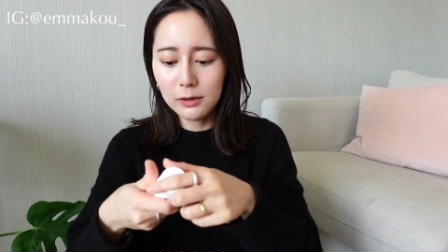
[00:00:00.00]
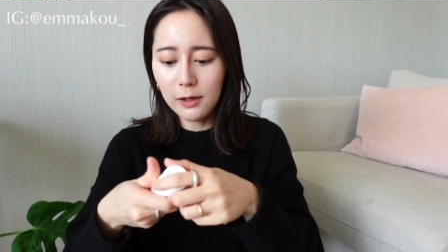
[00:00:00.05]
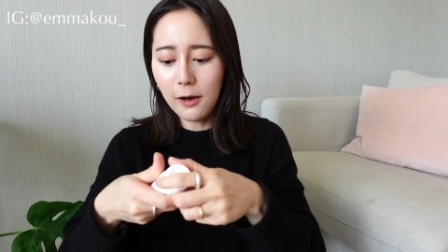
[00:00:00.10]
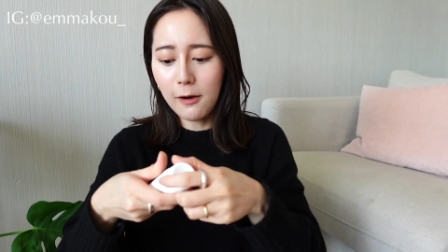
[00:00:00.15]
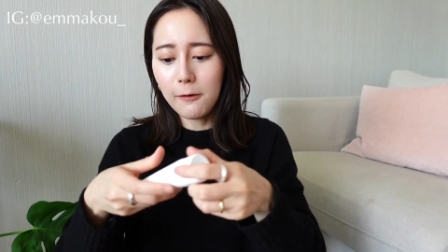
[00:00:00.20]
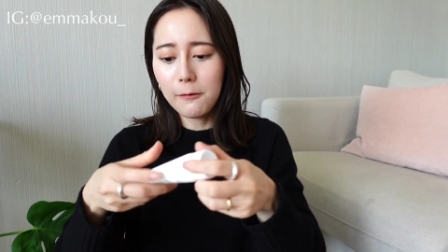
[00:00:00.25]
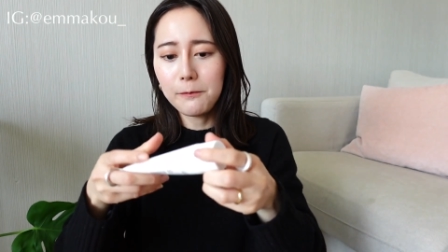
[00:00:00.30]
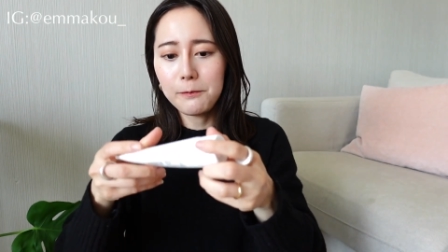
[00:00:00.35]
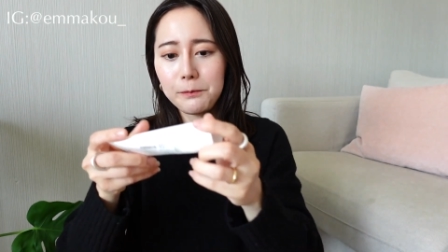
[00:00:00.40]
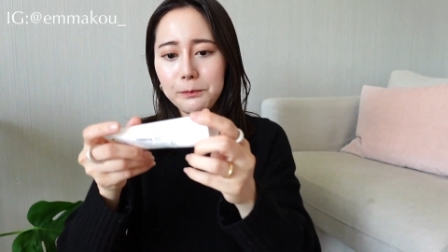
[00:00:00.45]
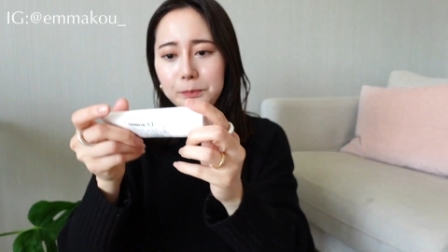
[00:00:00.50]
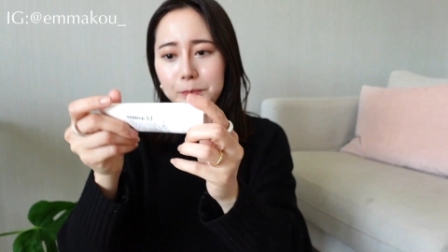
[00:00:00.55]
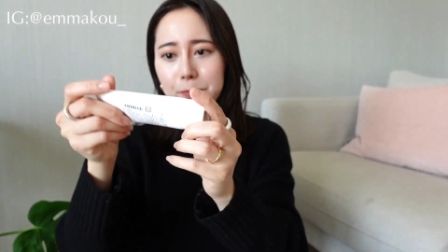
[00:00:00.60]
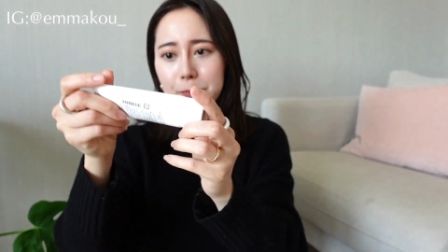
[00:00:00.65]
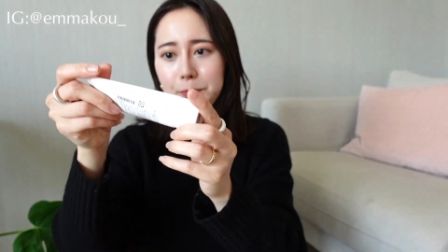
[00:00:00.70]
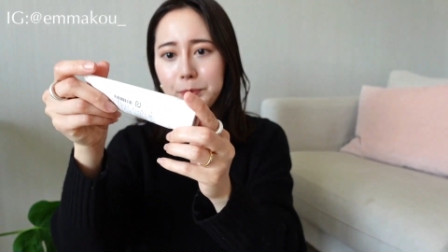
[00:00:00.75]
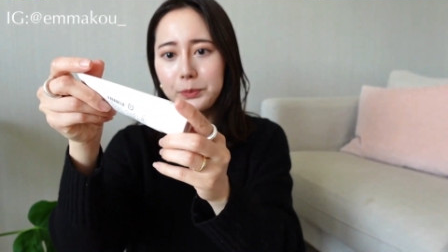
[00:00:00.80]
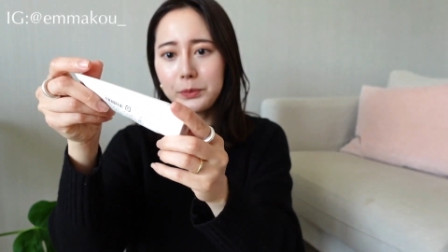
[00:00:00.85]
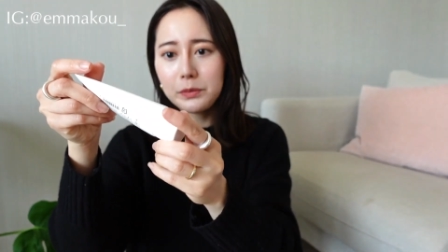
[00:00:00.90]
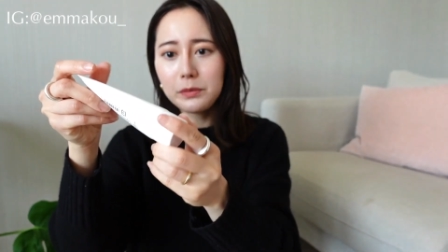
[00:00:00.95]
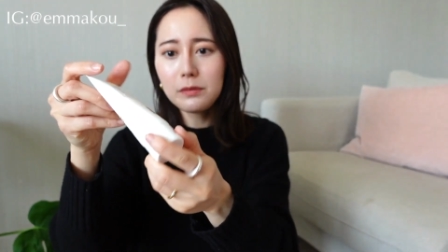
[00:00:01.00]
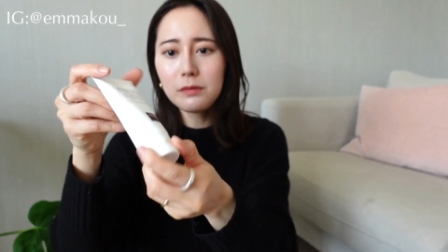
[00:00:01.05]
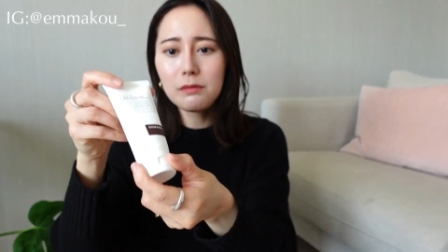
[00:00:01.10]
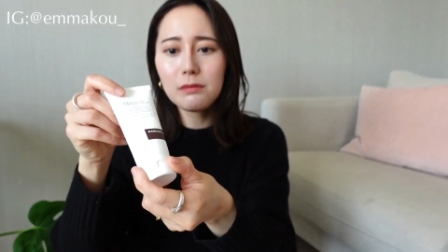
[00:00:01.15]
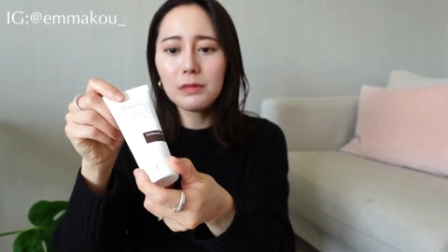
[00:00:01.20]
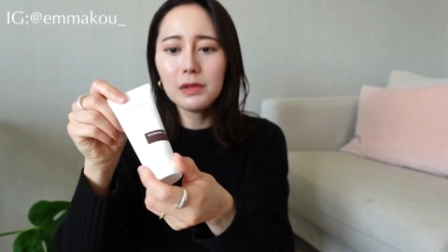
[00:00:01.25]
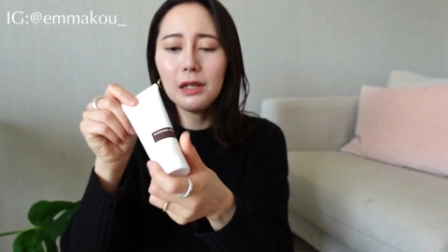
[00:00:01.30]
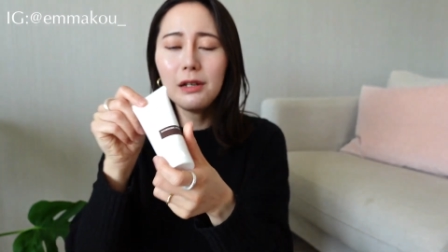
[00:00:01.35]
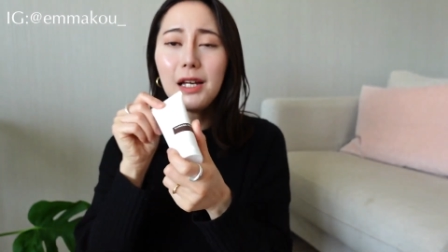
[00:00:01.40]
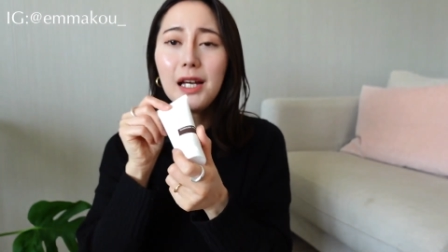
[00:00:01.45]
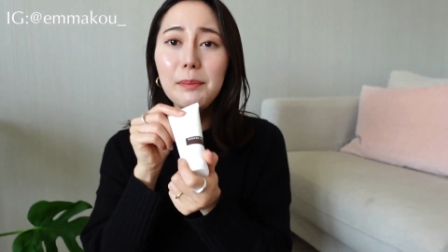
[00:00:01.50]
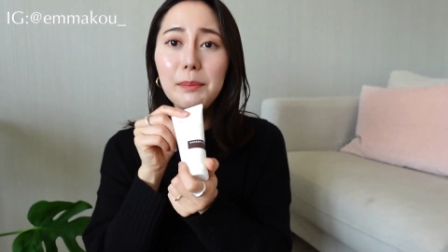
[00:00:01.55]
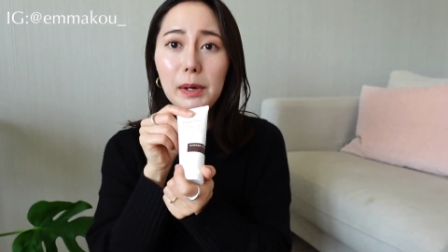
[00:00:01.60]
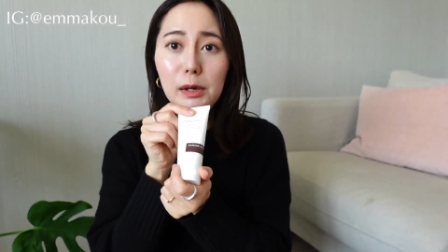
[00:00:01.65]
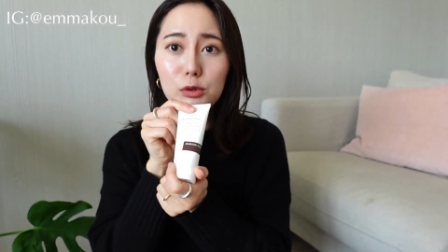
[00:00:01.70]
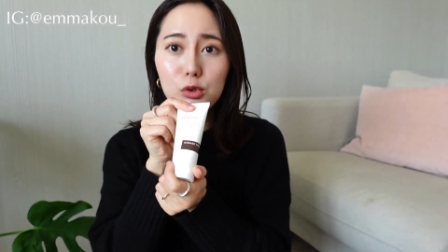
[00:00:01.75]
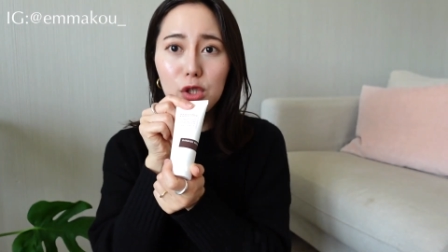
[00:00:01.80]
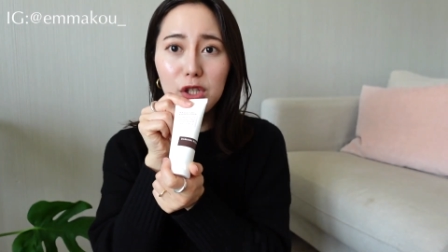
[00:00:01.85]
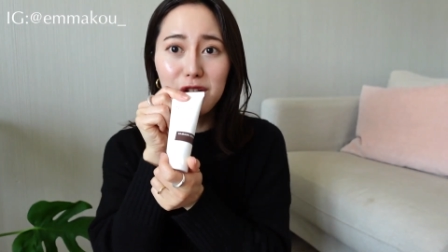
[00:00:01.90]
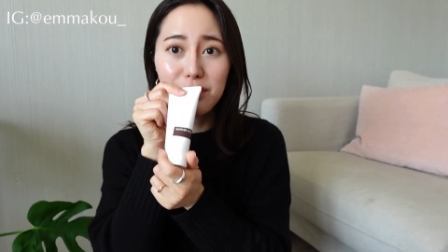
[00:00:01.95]
道。然后它
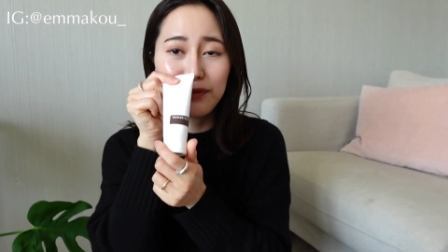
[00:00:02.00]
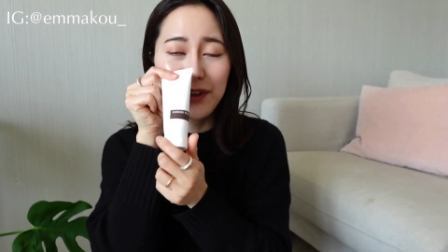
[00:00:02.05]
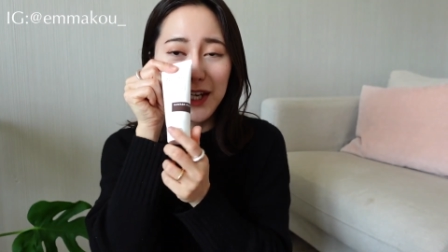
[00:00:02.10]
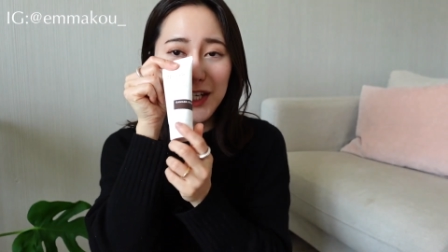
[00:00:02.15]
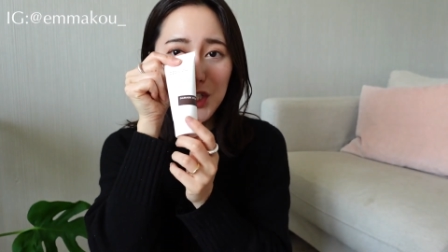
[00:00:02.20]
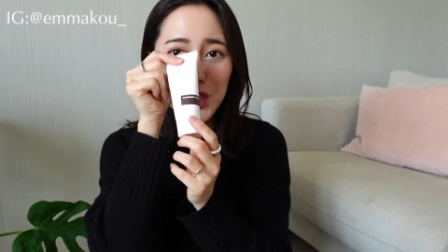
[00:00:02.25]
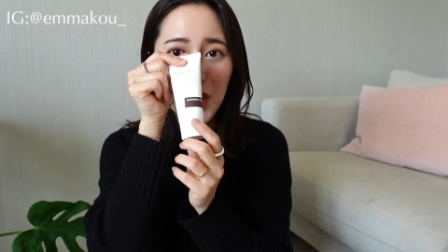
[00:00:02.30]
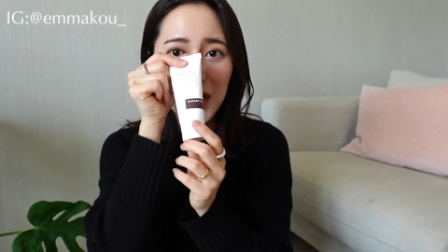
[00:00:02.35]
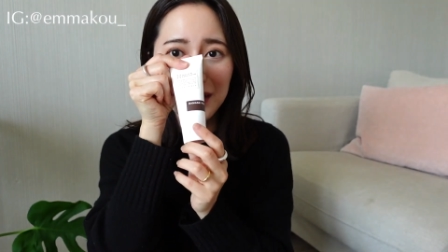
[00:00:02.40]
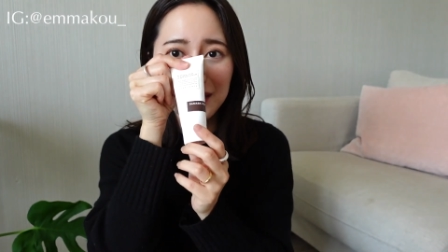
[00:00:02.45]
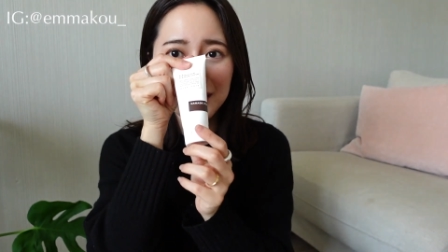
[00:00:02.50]
包装也非常